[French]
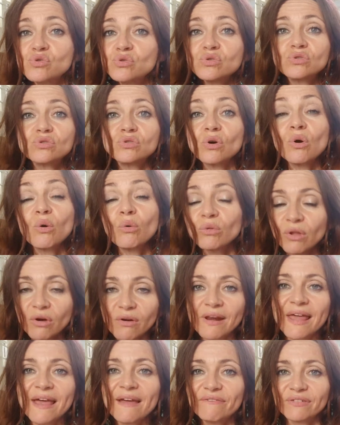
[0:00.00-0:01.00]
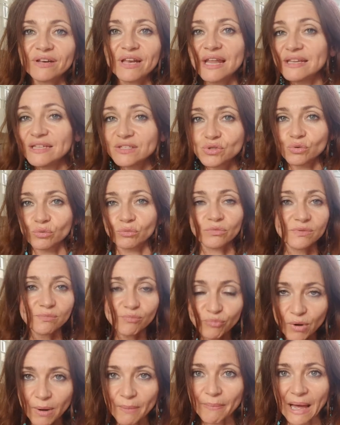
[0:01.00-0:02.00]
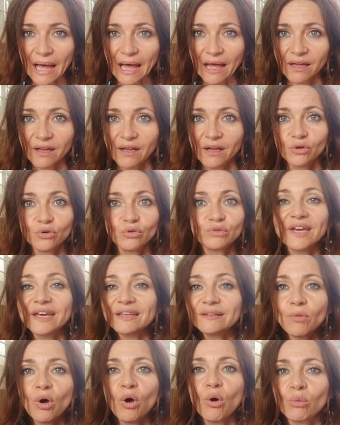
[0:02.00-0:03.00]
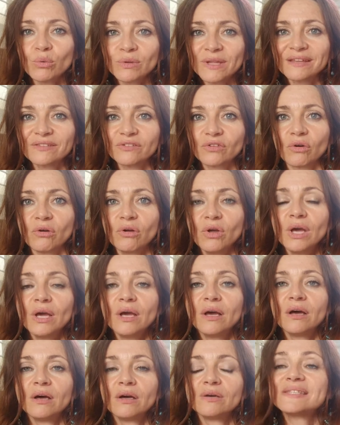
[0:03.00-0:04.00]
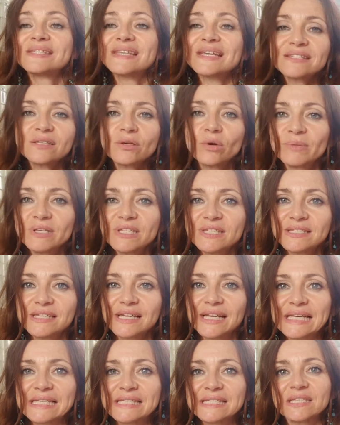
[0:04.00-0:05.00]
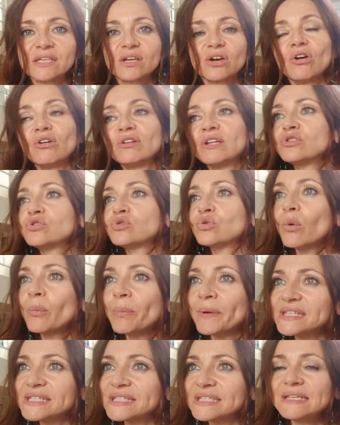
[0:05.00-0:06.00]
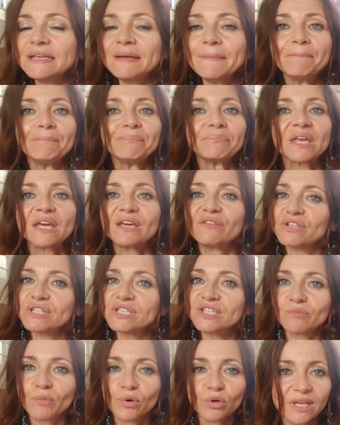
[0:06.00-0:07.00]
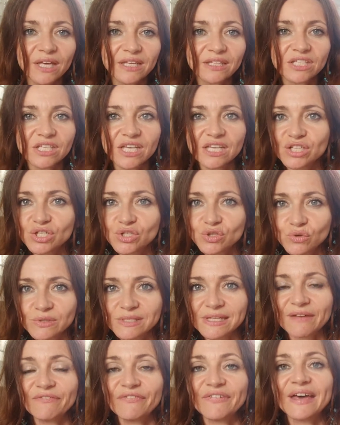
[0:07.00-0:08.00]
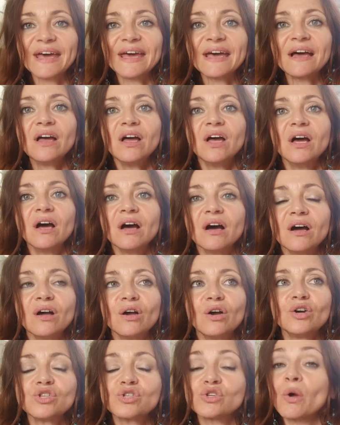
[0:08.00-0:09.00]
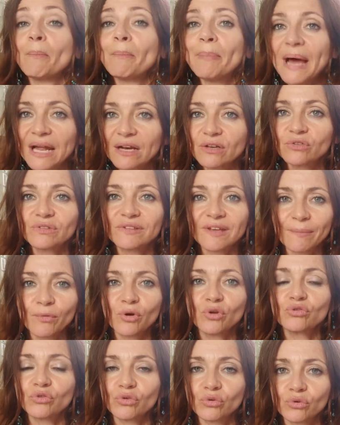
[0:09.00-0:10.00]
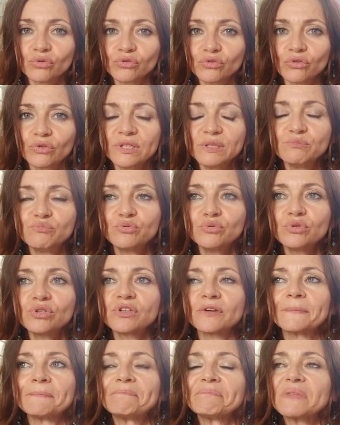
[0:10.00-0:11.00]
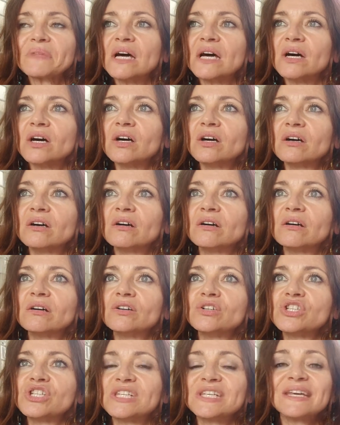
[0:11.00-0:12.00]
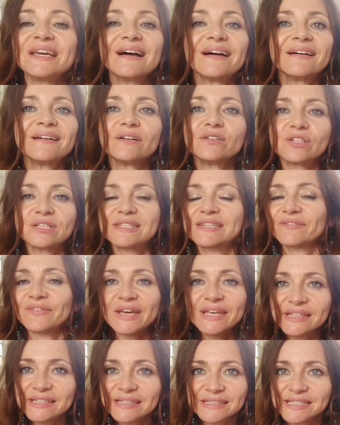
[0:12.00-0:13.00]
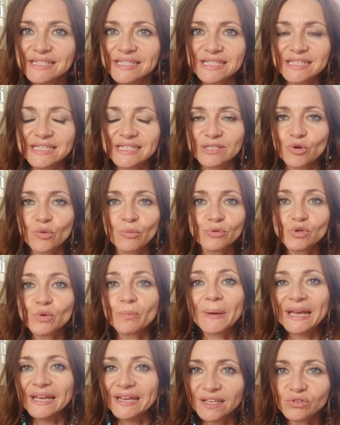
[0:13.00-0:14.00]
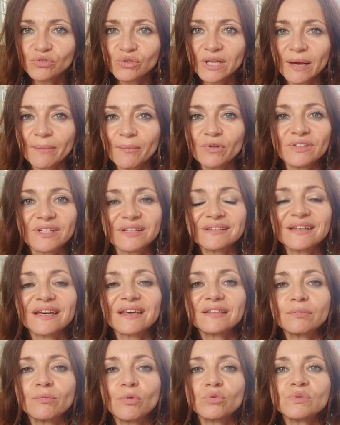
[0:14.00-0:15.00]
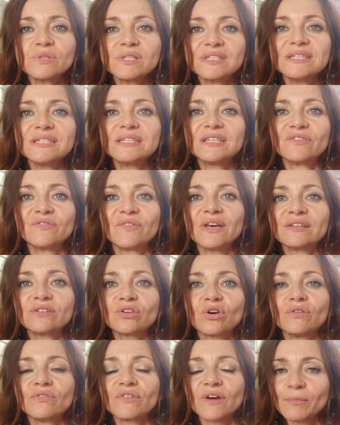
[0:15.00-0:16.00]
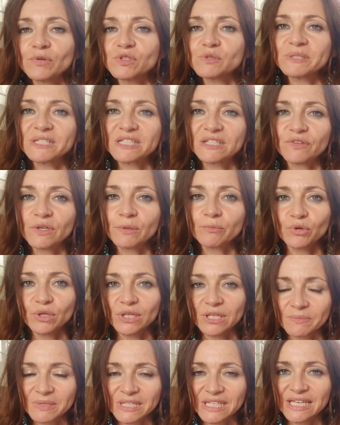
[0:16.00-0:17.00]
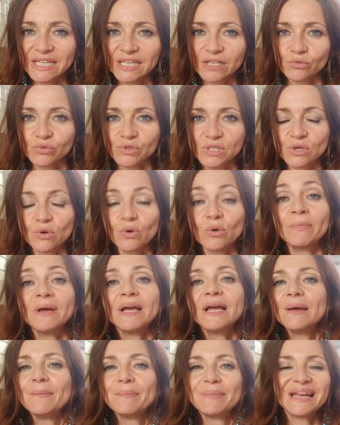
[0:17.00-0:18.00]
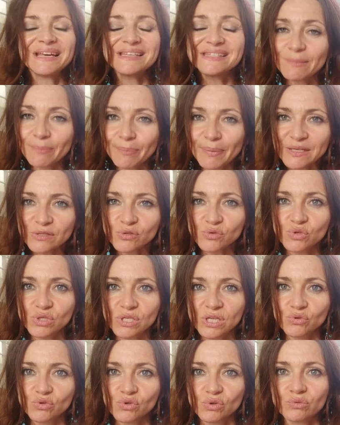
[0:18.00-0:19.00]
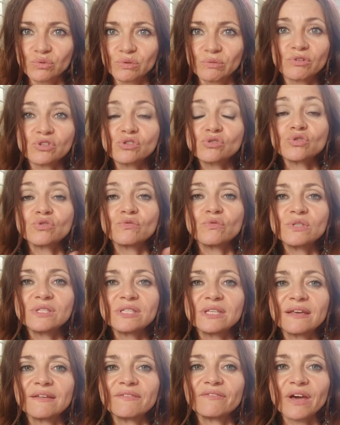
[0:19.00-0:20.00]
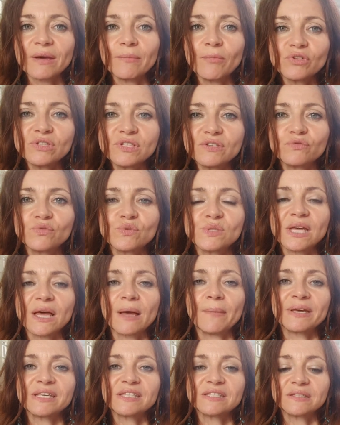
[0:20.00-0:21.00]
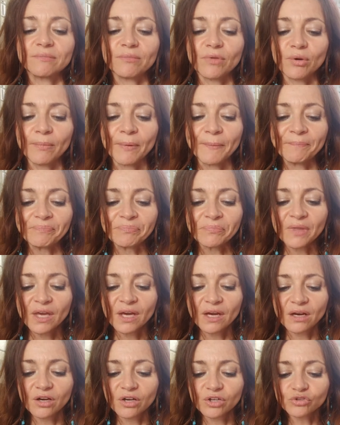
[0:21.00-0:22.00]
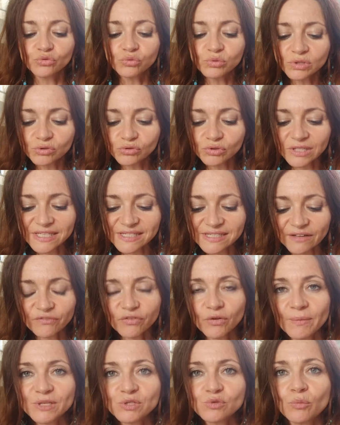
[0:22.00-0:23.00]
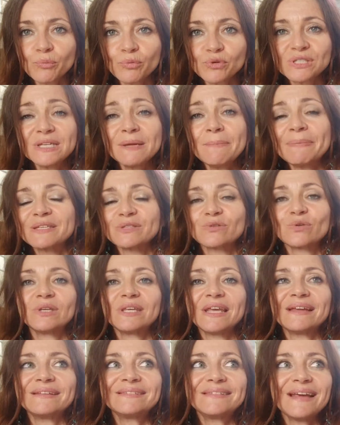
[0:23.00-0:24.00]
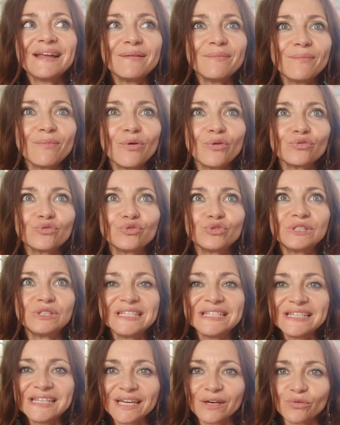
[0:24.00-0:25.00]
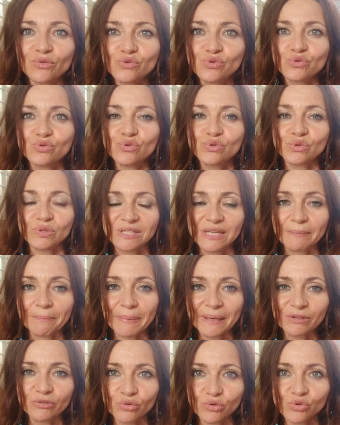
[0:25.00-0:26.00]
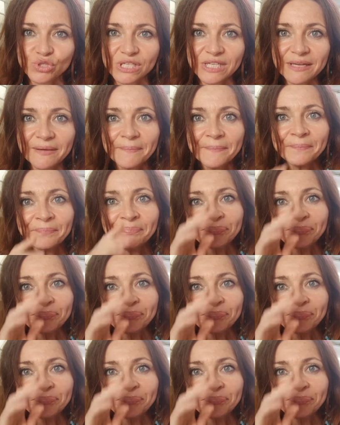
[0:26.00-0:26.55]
juste on enlève la lésion. Point barre. Le traitement, on attend. Euh, ça, c'est en médecine classique. En naturopathie, effectivement, il y, a des, choses à faire. Euh, j'en parle notamment dans, dans l'e-book. Euh, c'est vrai que je, parle régulièrement d'un traitement aussi qui va être vraiment spécifique pour éliminer les condylomes. Mais là, ce n'est pas le sujet aujourd'hui. Moi, ce que je veux, c'est vraiment diffuser un maximum toutes les informations possibles parce qu'il y a tellement d'idées reçues sur cette pathologie